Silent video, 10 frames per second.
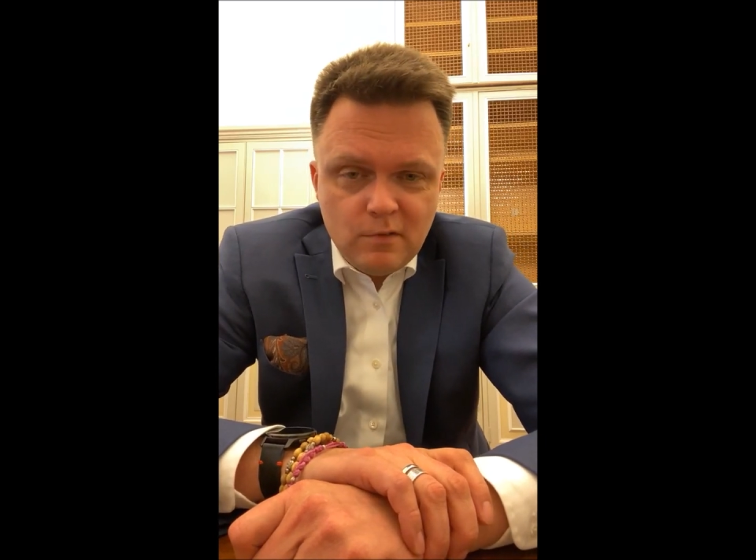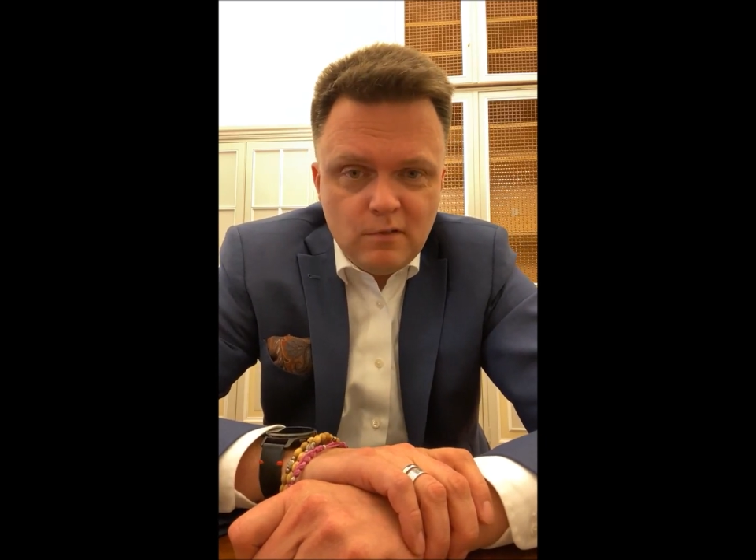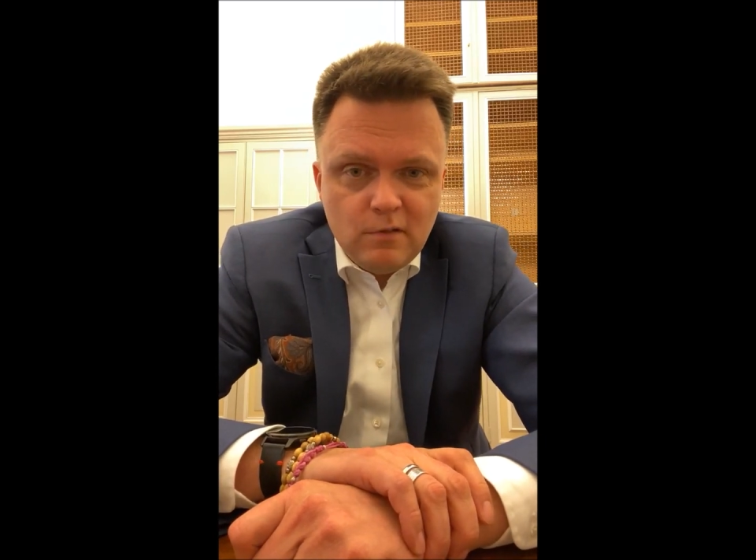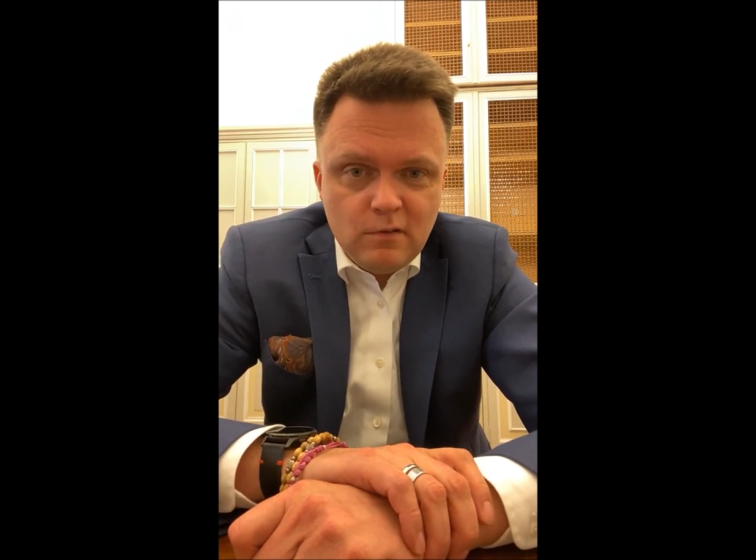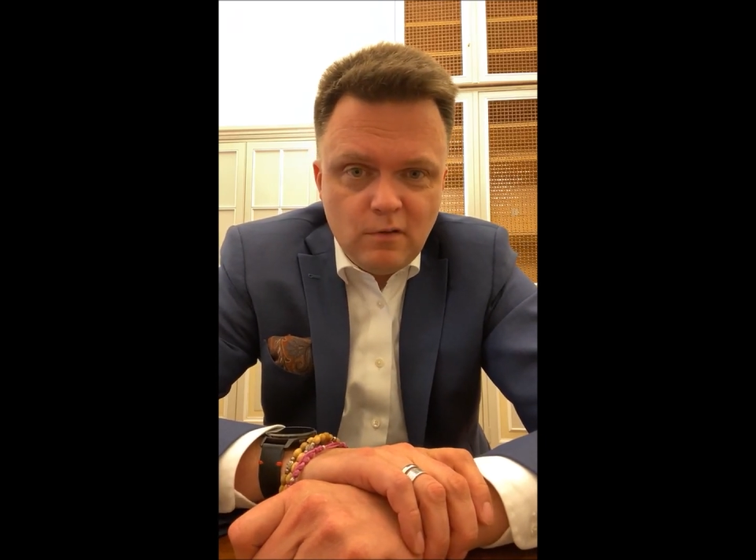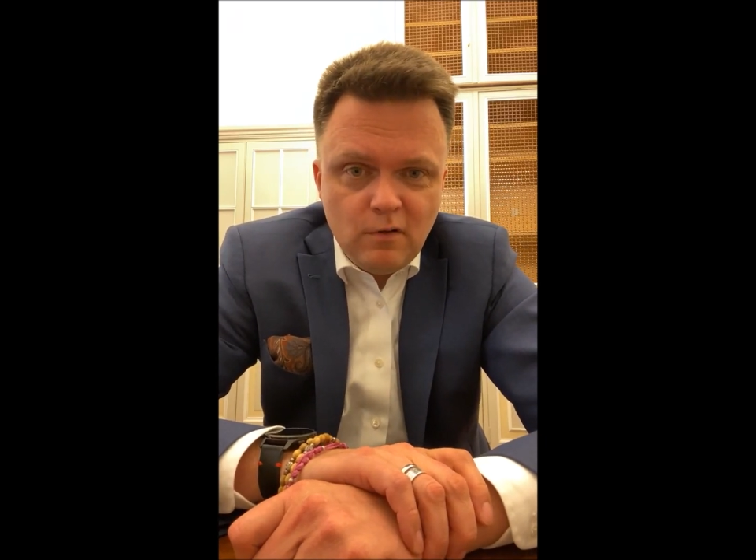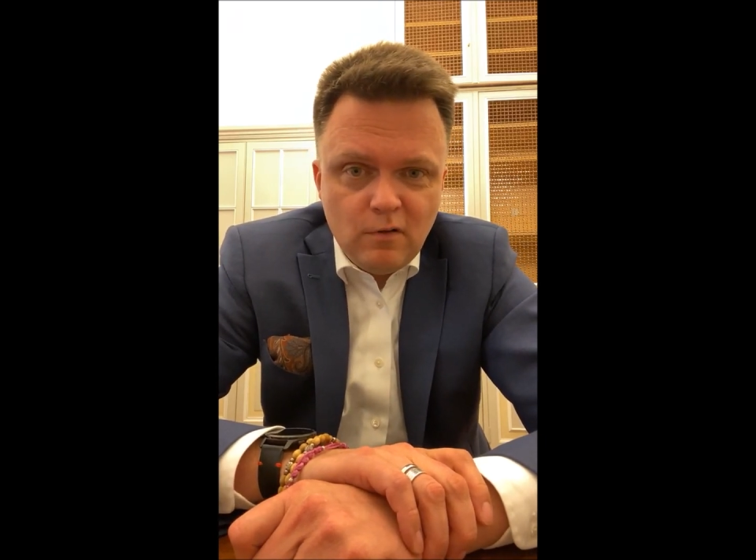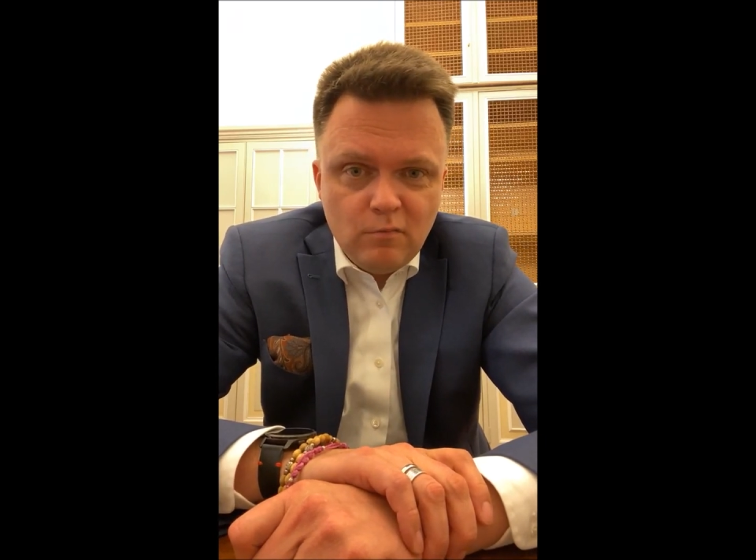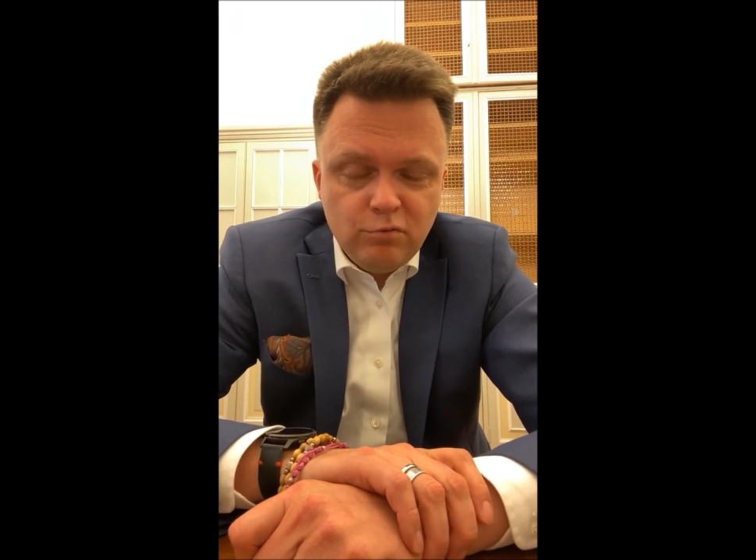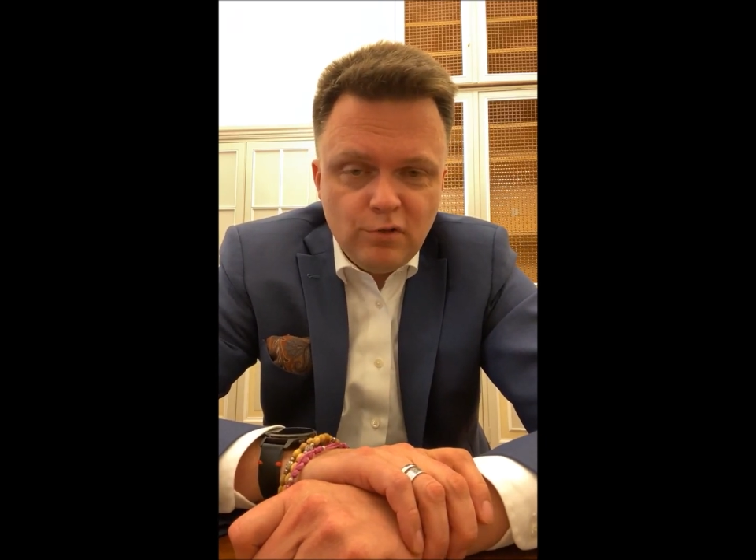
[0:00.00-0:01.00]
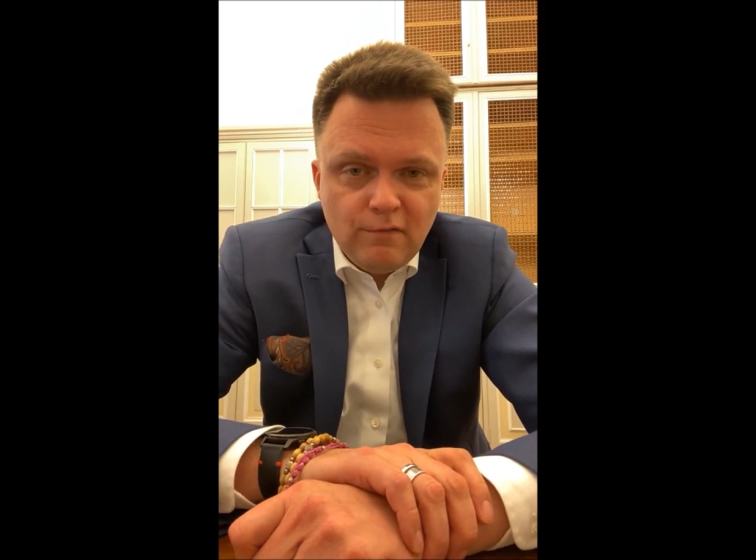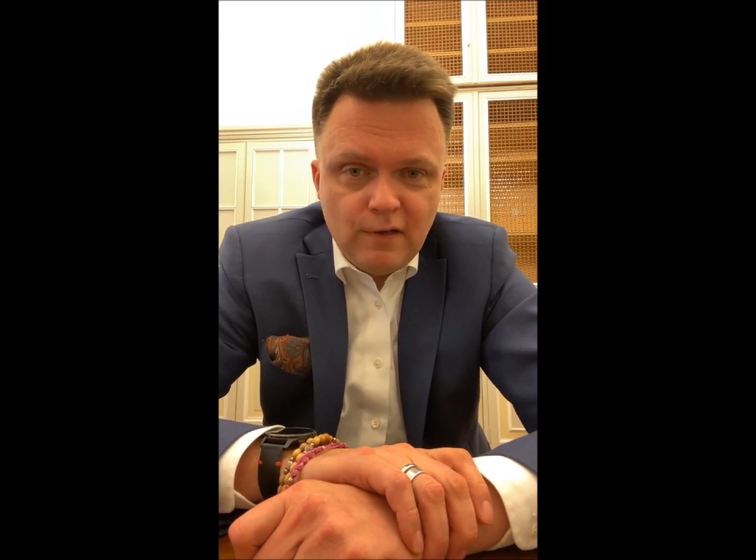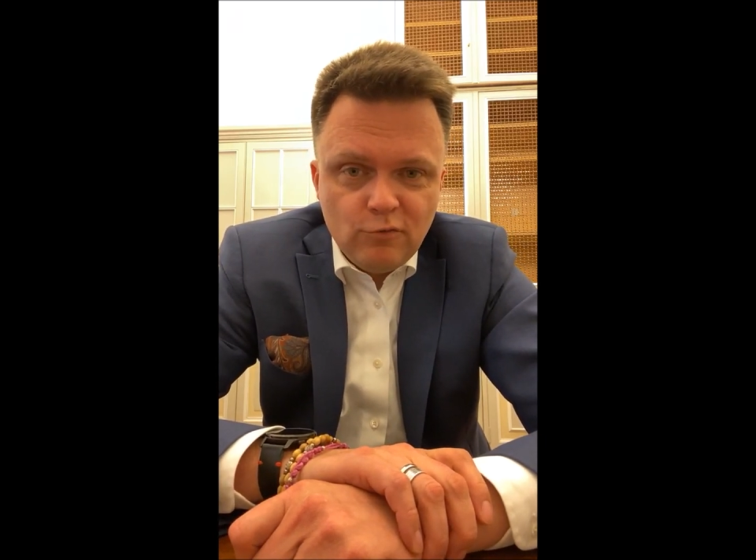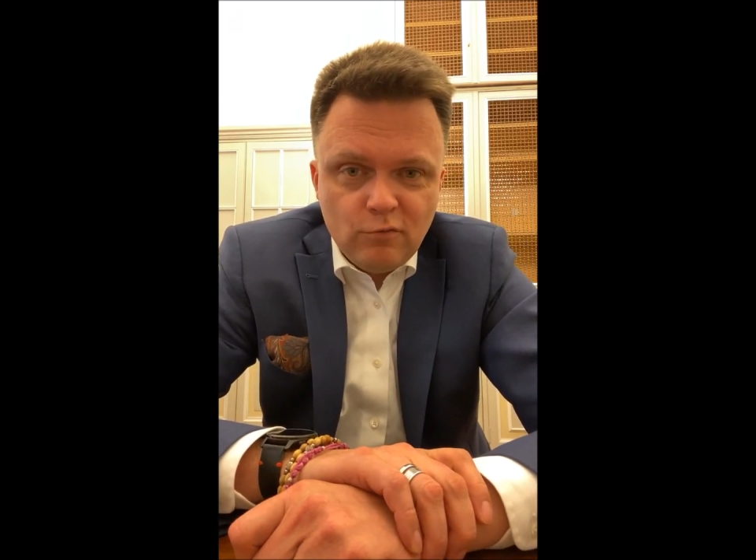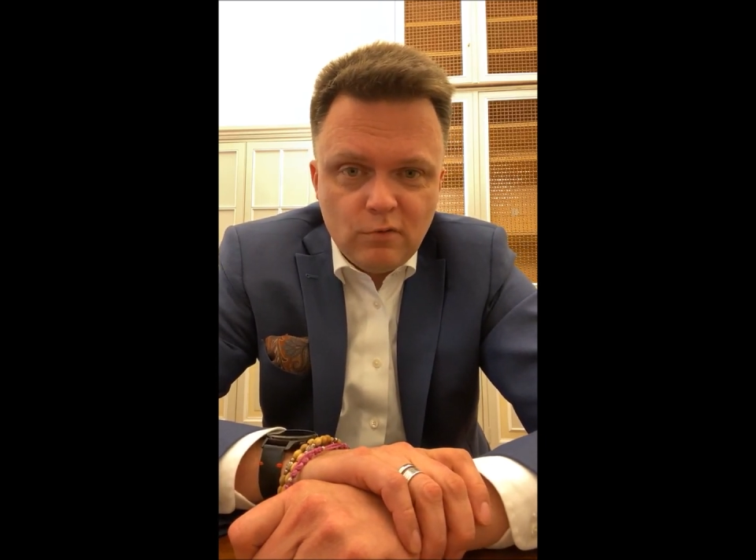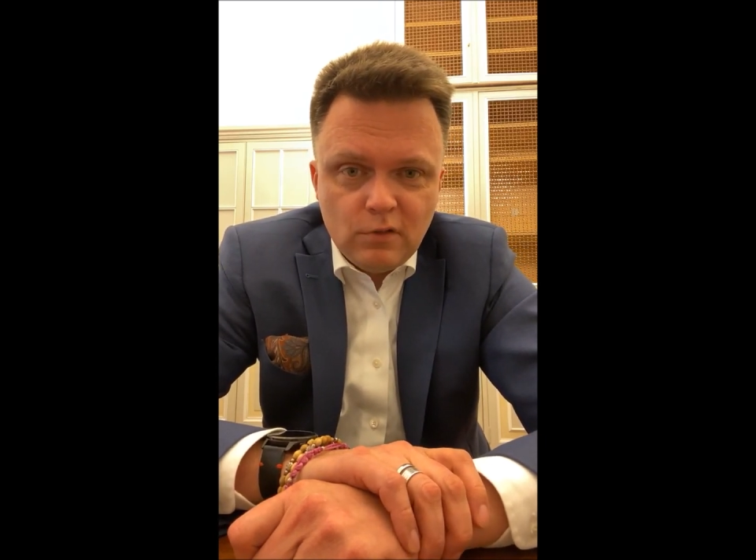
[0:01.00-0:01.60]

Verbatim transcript: y, o budowaniu